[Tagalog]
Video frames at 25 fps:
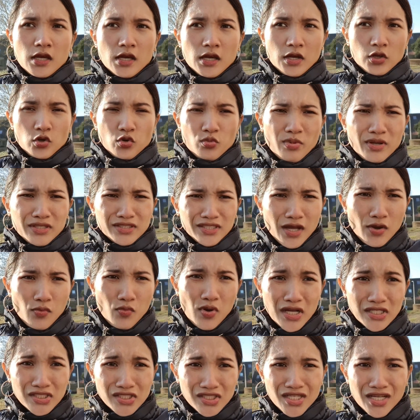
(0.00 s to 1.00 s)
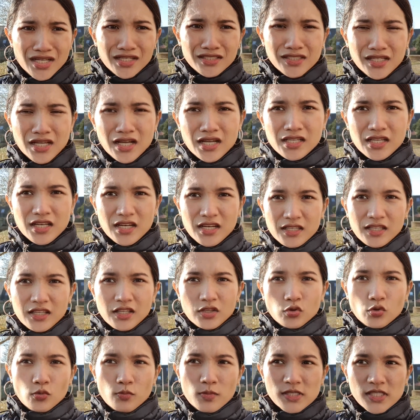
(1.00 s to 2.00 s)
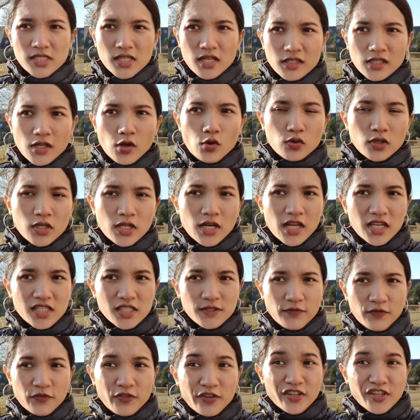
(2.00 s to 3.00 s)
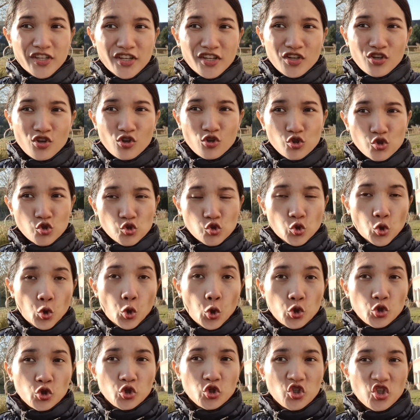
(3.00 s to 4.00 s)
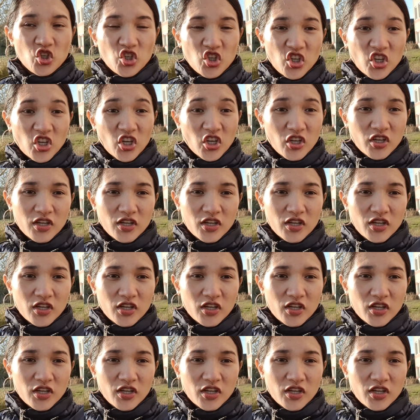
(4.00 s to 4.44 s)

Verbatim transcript: ano bang tawag dyan sa kanila dito basta ang tawag nila guys, Perlos Kondehe,